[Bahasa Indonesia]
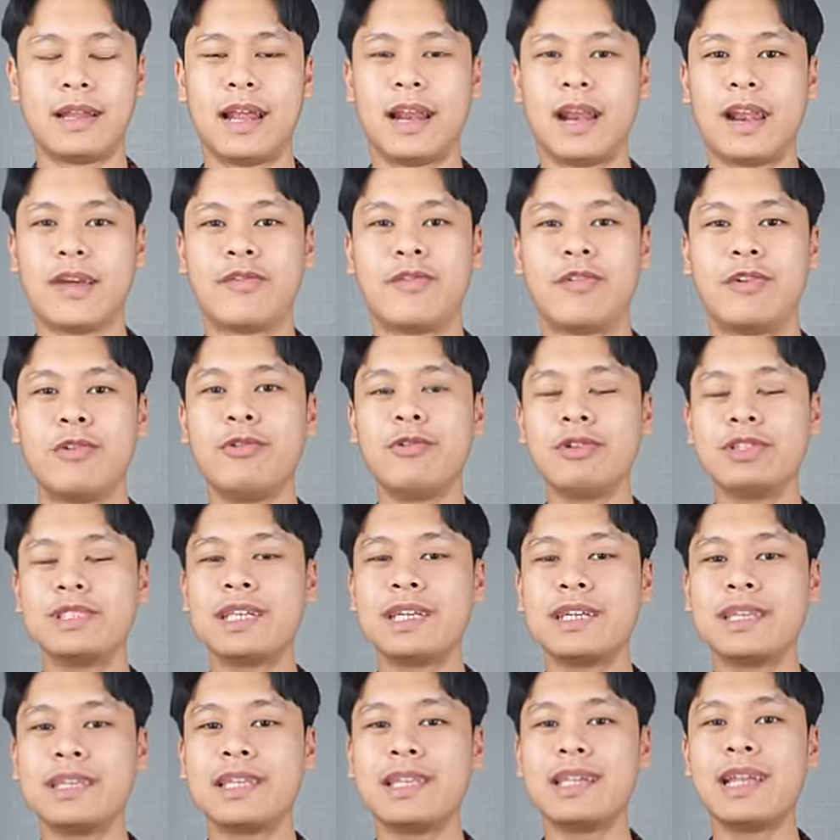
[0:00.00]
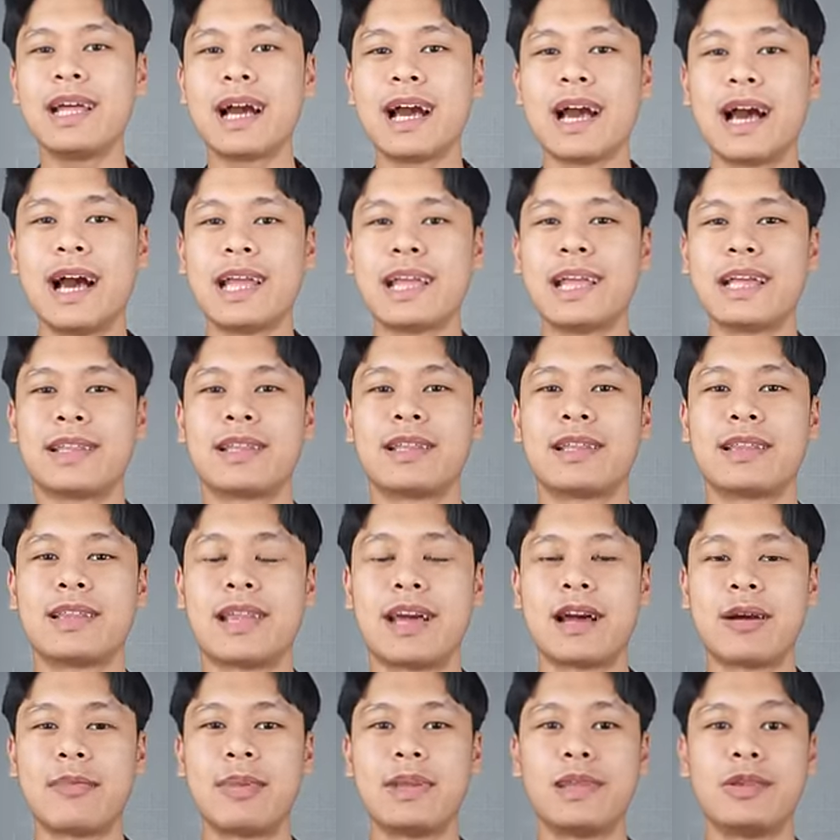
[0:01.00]
Dan evolusi tidak hanya
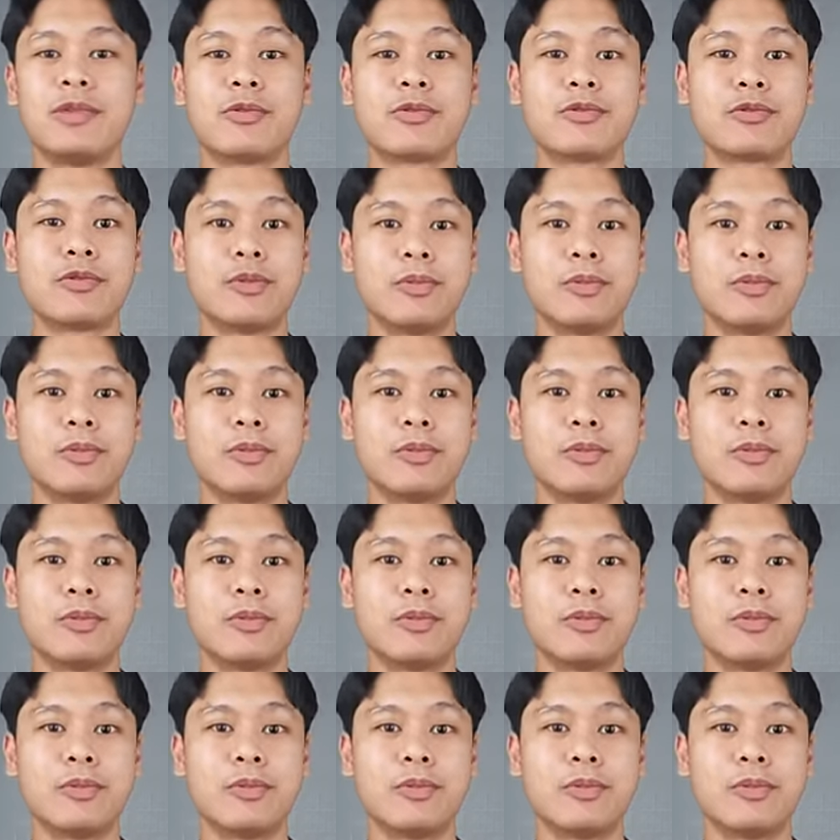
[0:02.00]
tentang bentuk